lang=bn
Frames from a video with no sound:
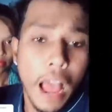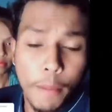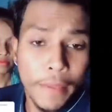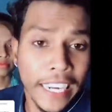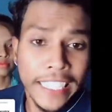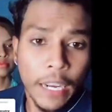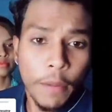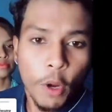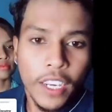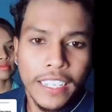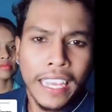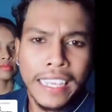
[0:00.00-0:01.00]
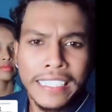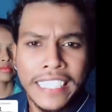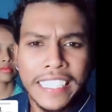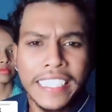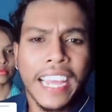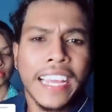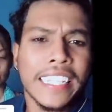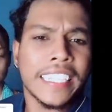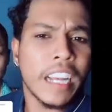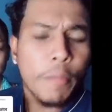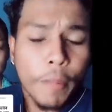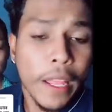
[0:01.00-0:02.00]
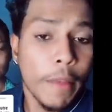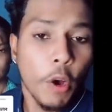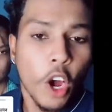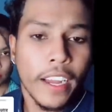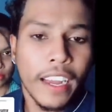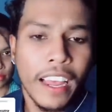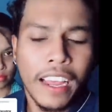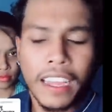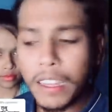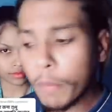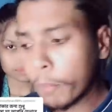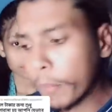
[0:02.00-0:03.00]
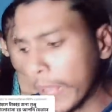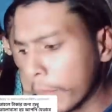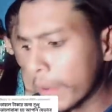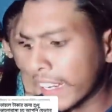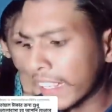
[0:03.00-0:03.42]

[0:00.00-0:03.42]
আমি এটা বলি নাই যে টাকা ছাড়া প্রেম হয় না প্রেমের